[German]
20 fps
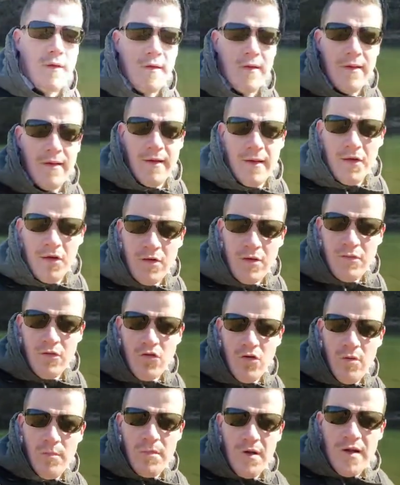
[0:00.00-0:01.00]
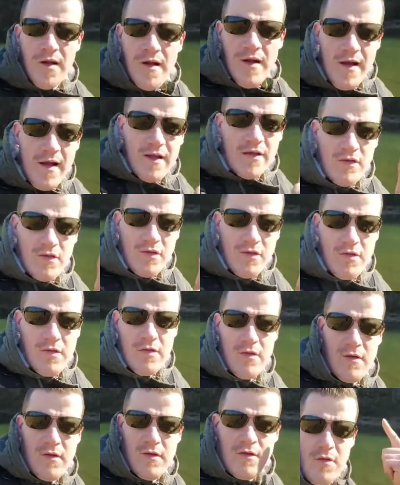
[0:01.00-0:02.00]
Ja, hey Leute, willkommen bei
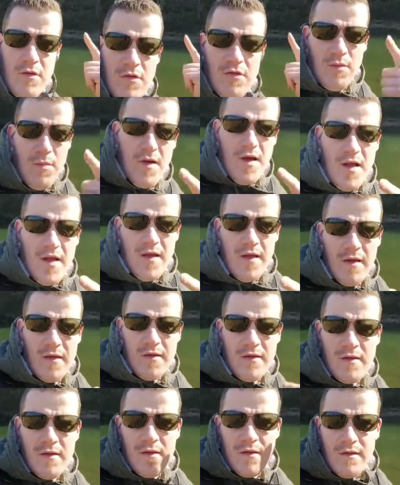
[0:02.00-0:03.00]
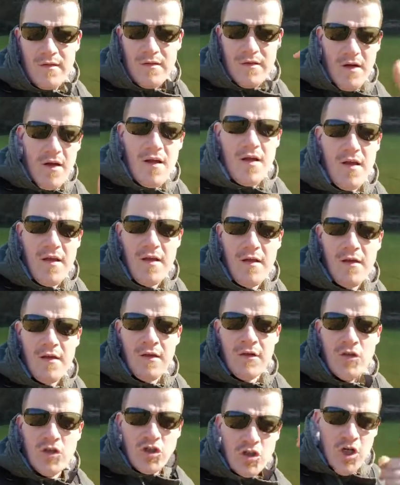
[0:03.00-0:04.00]
1, 2, 3,
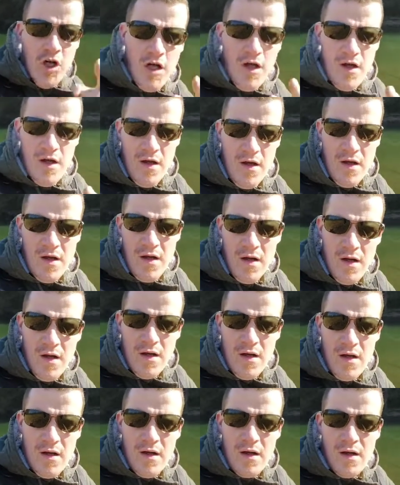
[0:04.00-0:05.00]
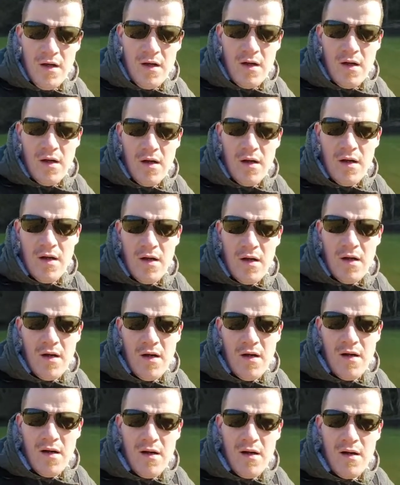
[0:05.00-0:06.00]

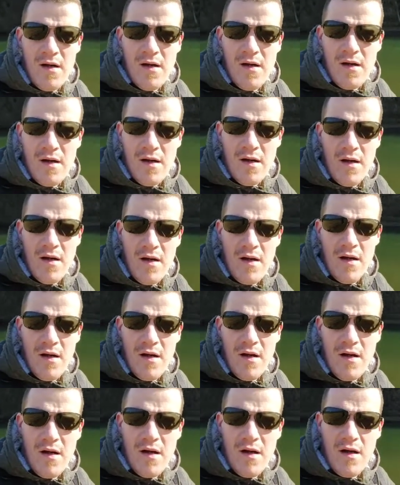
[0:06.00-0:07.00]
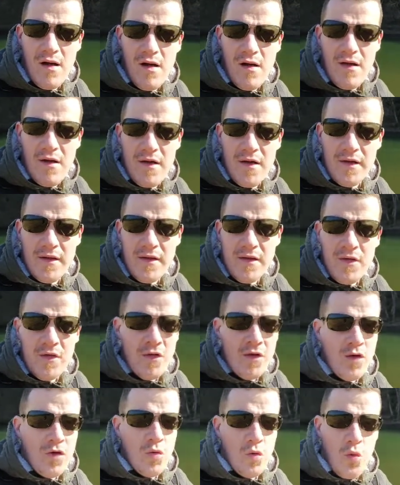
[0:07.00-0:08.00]
Schan
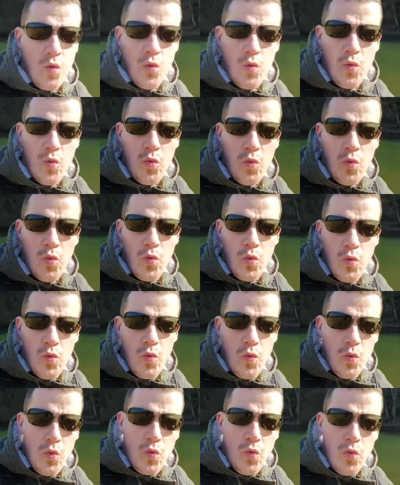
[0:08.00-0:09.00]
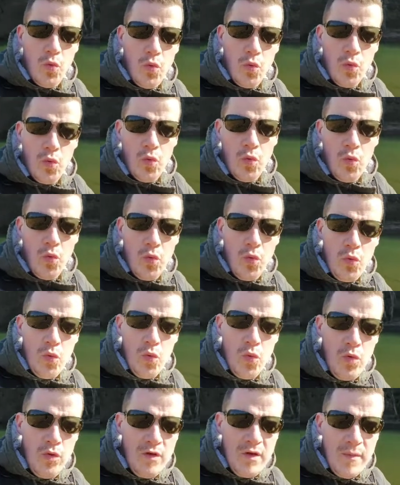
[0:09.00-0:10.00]

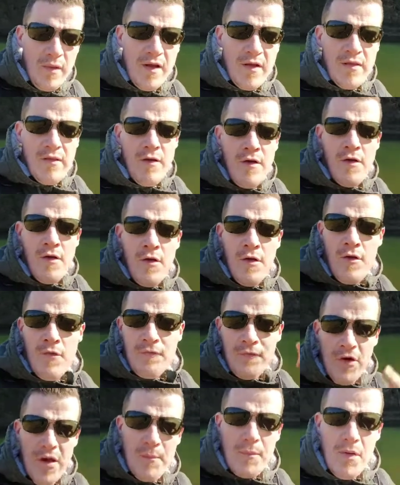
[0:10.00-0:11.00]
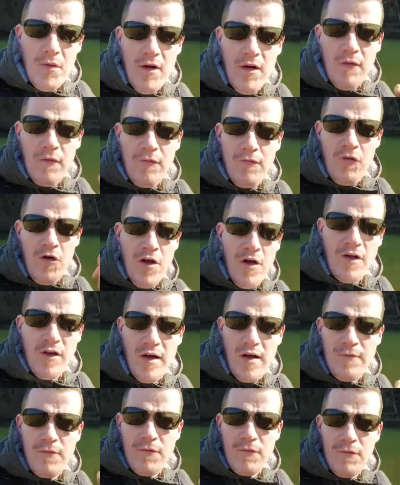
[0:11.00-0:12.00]
unterwegs. Voller Power, voller
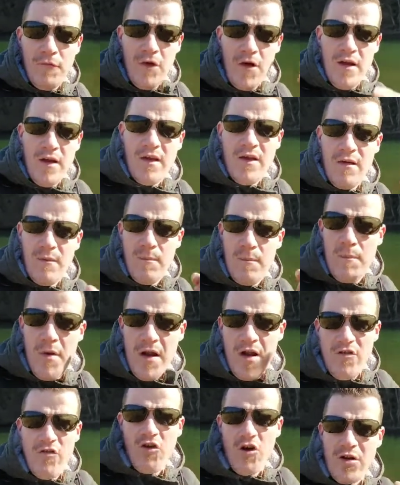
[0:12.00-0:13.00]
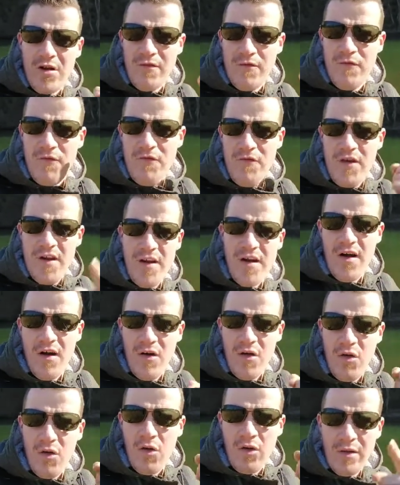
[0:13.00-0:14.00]
Kraft und voller Energie bin ich heute
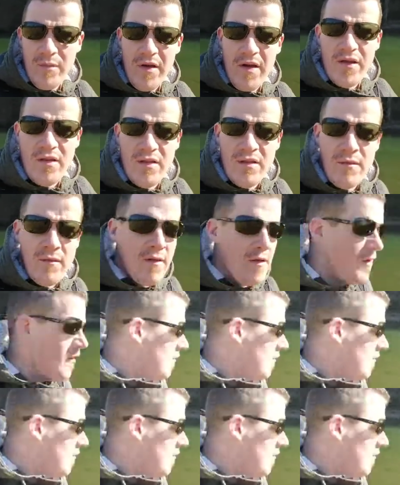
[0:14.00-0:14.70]
wieder unterwegs.